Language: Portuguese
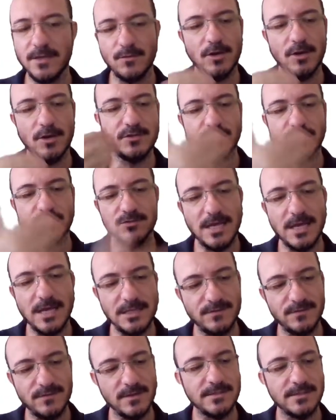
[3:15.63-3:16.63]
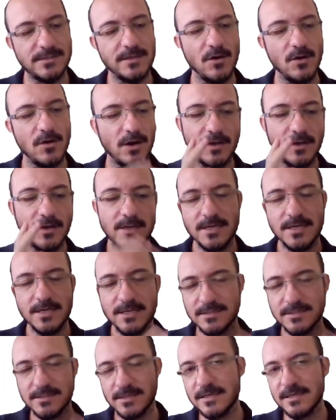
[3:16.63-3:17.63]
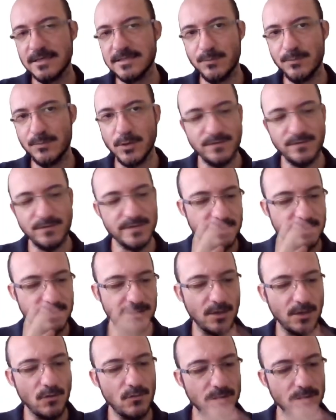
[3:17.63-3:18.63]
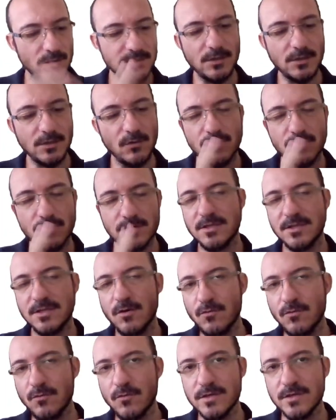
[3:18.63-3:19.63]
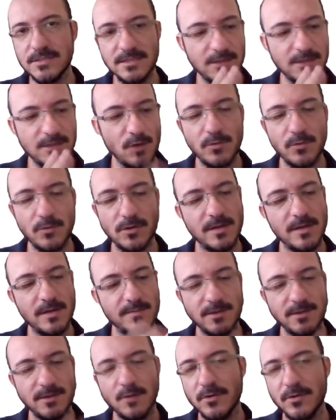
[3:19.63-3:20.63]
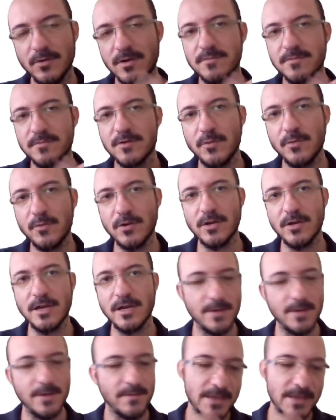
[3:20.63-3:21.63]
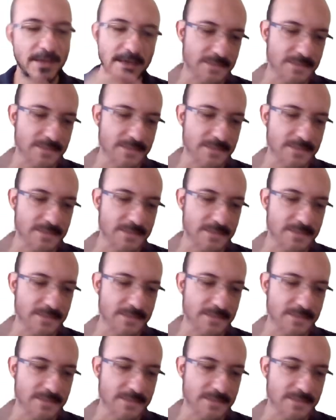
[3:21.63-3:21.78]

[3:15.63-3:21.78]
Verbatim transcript: Eu olho seus dados e falo assim, ó, isso aqui você pode fazer tal coisa, tal coisa, tal coisa, em tal programa, em tal programa, em tal programa.